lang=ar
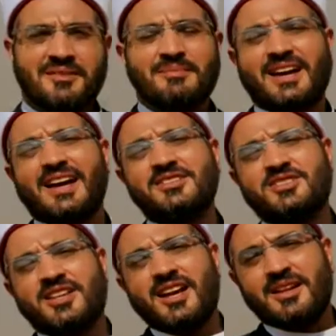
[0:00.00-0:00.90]
ما
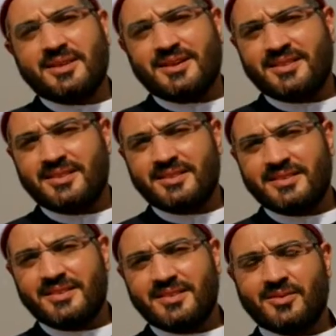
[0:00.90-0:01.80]
كانش كلمة
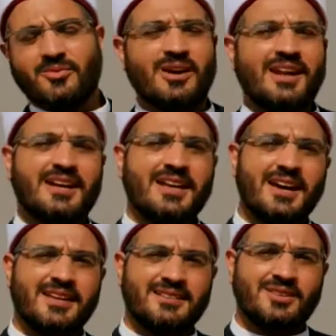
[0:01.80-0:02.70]
ولا
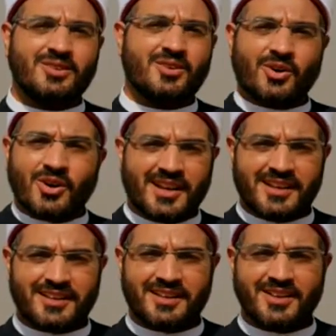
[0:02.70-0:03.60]
كان غنى